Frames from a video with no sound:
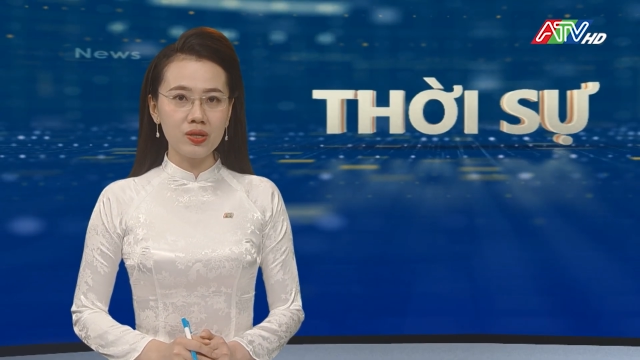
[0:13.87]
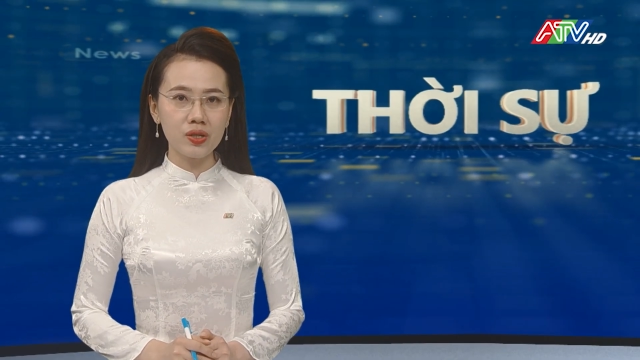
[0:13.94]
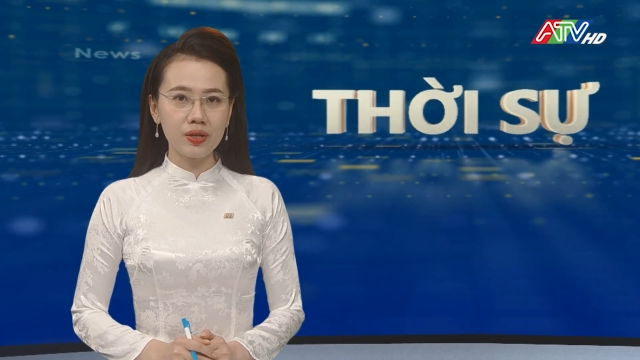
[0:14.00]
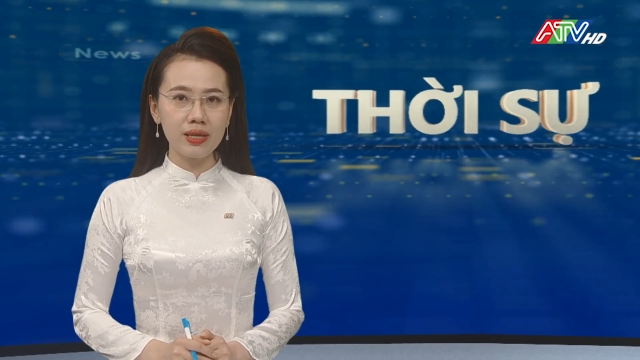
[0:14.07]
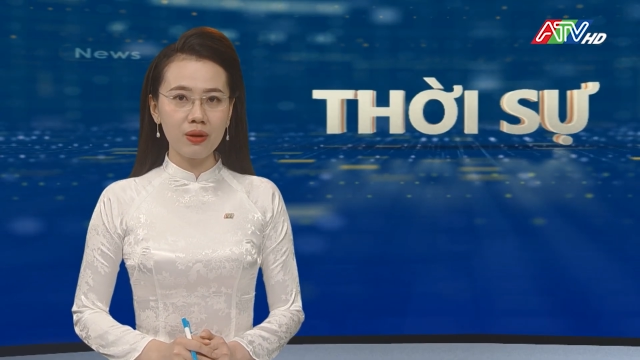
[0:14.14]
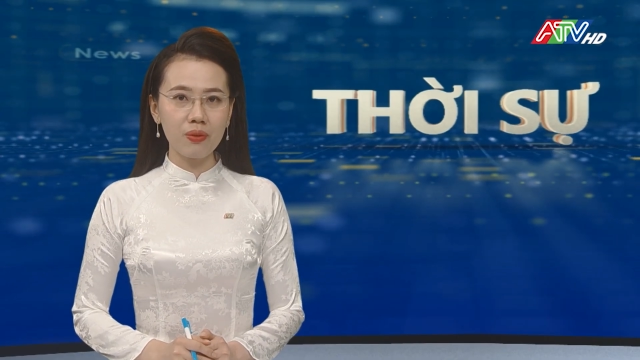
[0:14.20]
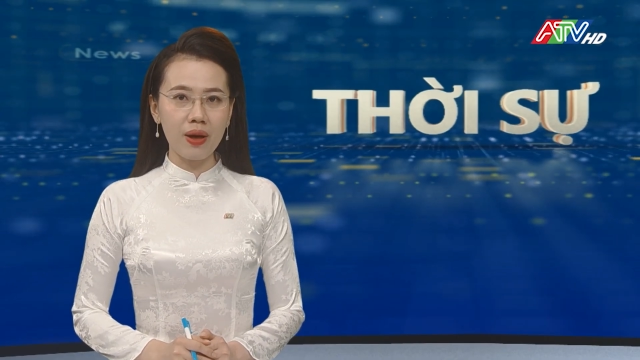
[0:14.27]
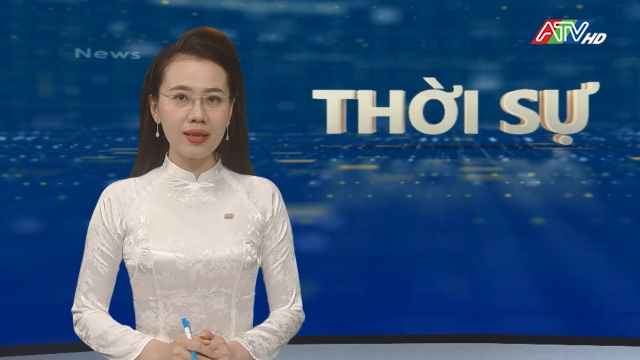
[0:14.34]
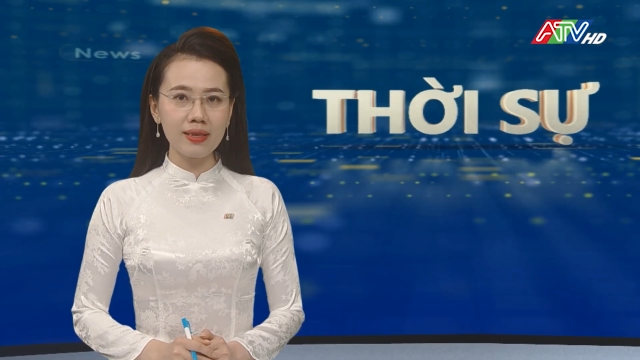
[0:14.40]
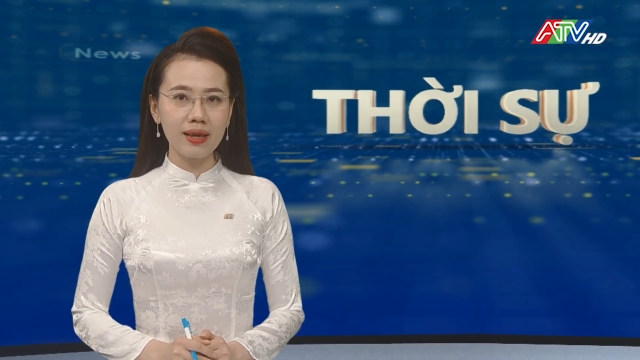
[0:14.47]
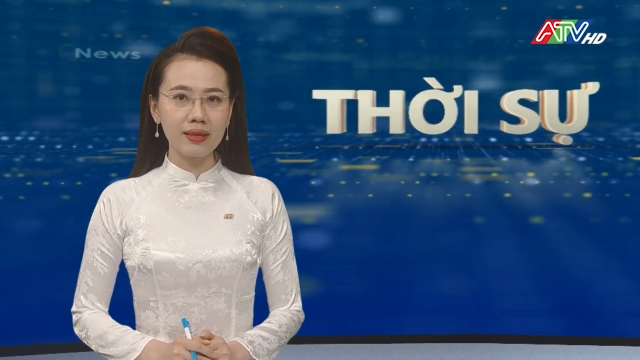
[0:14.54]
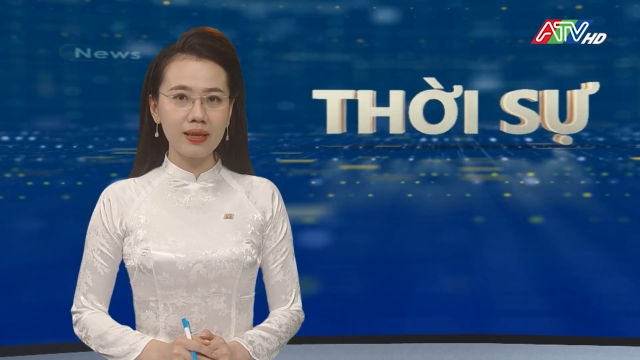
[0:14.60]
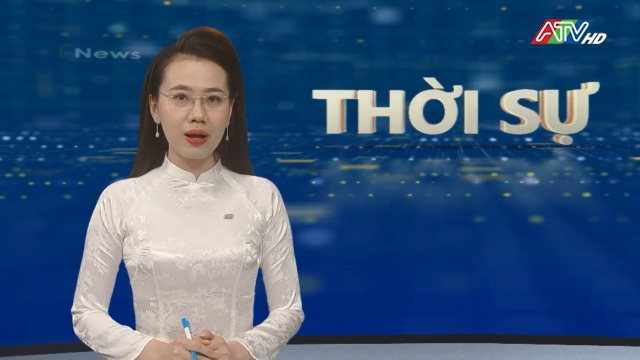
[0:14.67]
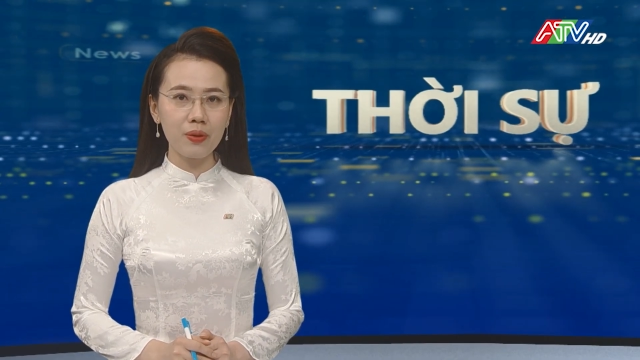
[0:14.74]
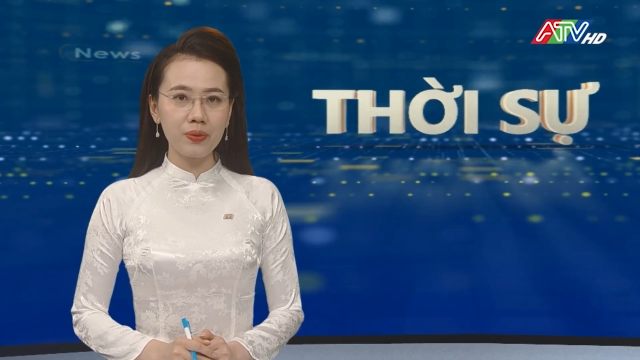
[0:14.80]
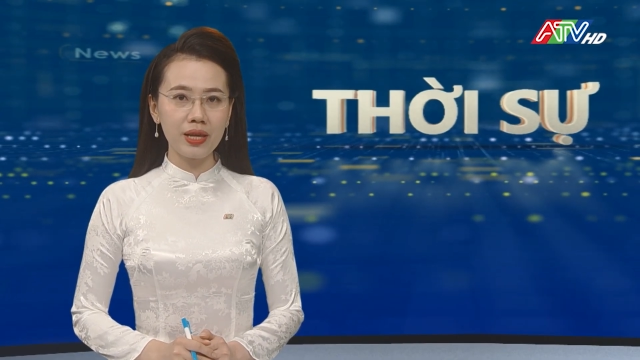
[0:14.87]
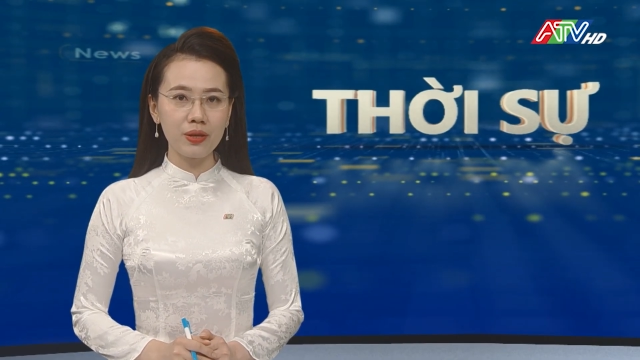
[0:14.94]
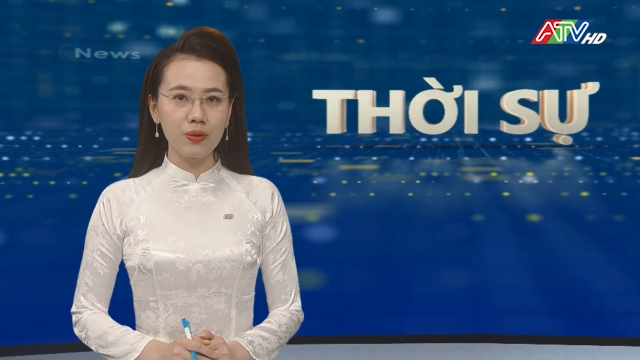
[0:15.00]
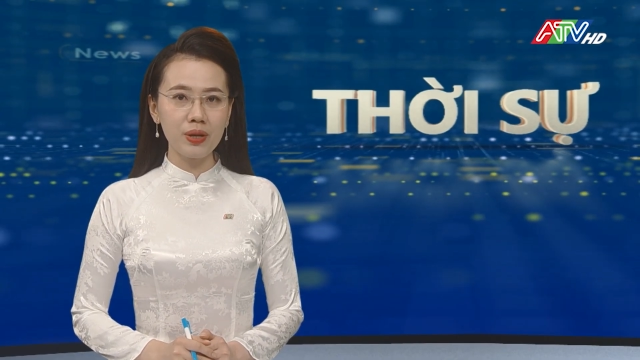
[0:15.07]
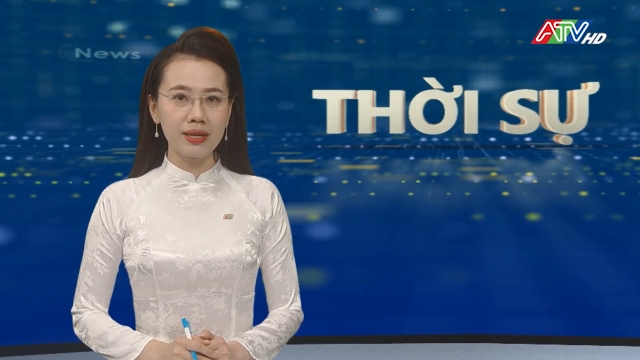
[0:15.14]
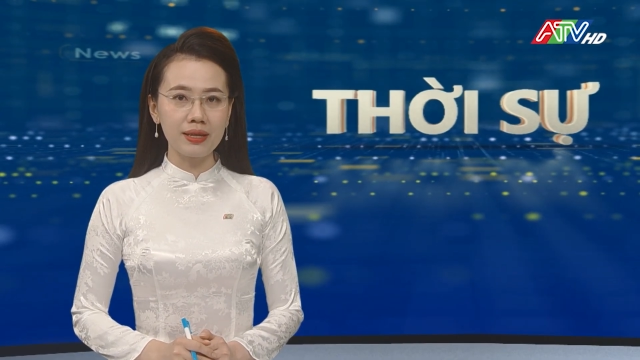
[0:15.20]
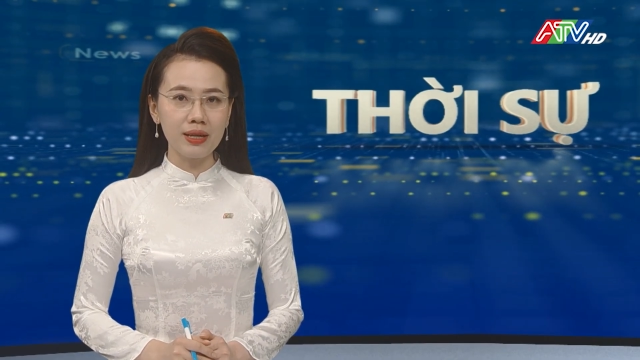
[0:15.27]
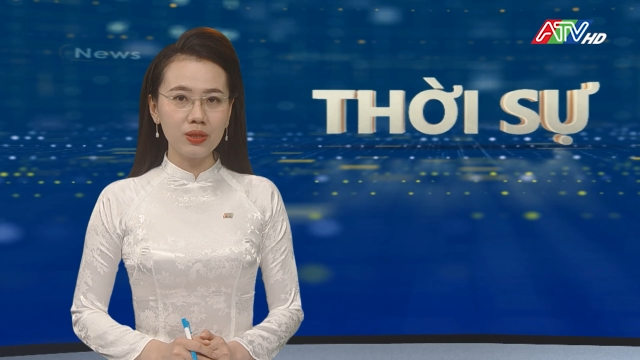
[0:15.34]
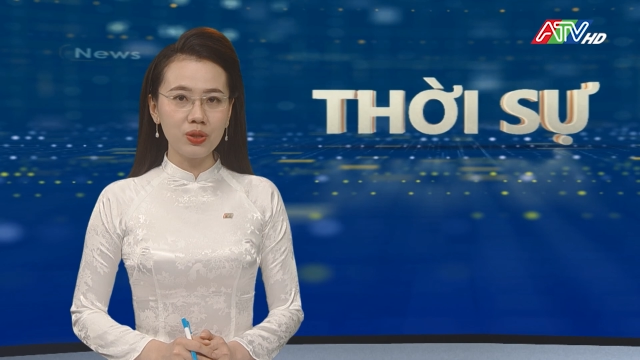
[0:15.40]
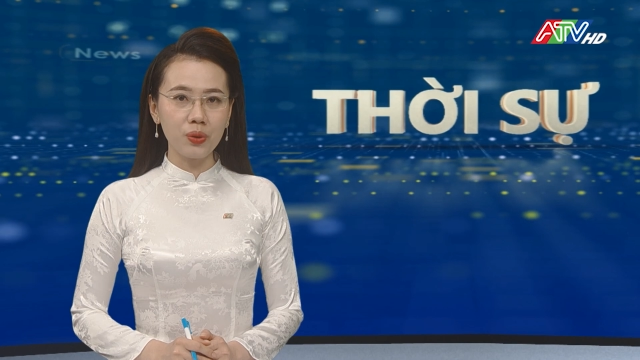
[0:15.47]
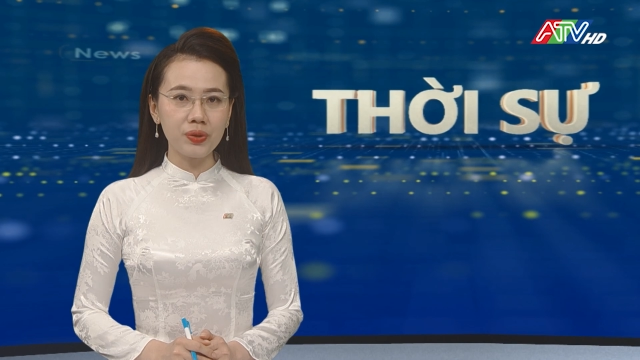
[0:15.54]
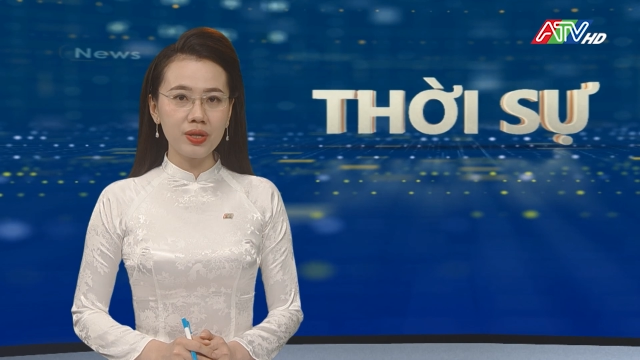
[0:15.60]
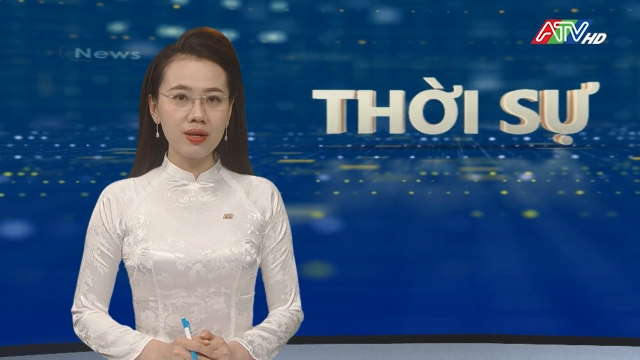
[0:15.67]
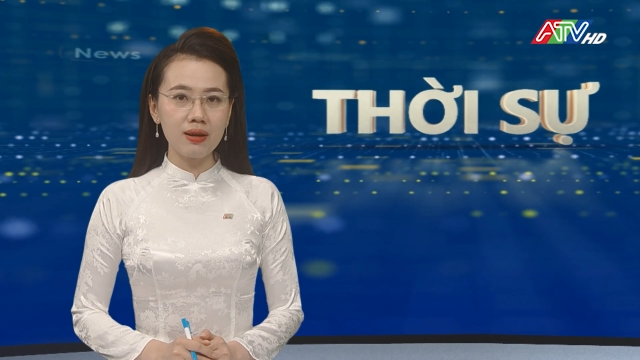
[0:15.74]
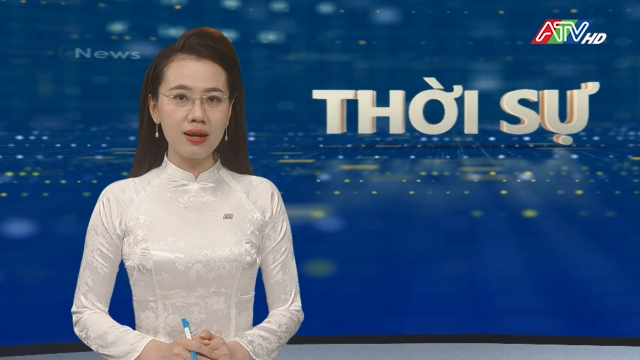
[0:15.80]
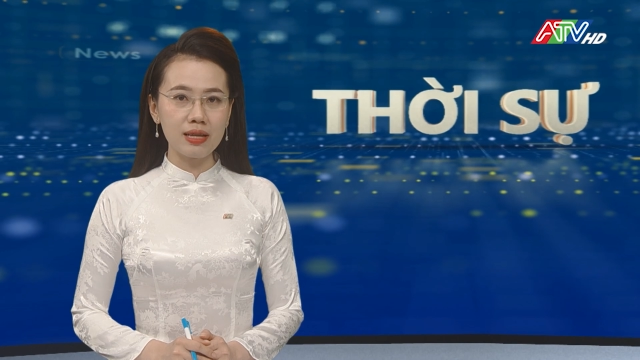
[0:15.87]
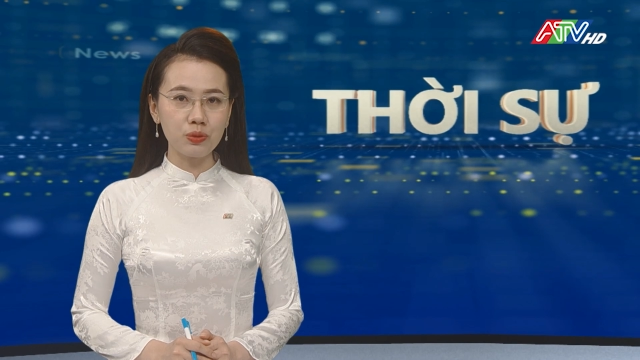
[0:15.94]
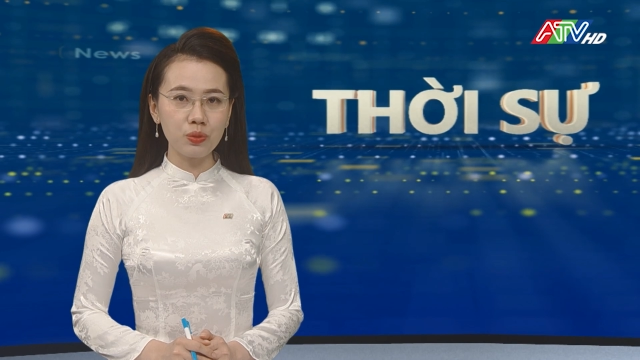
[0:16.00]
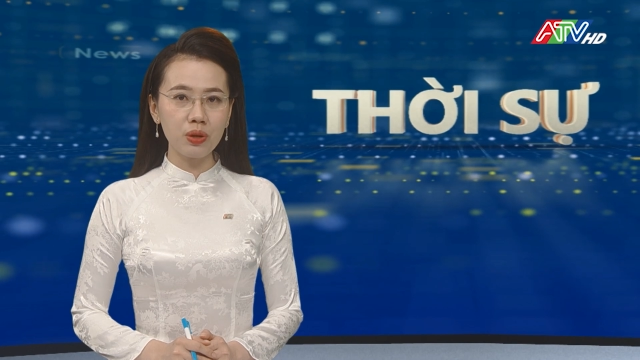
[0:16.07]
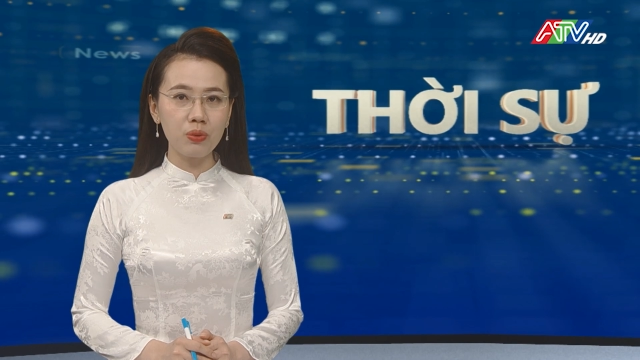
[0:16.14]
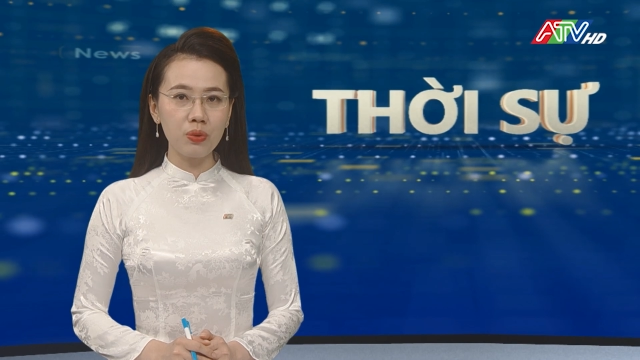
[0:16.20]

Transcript: Sở Văn hóa Thể thao và Du lịch tổ chức lễ xuất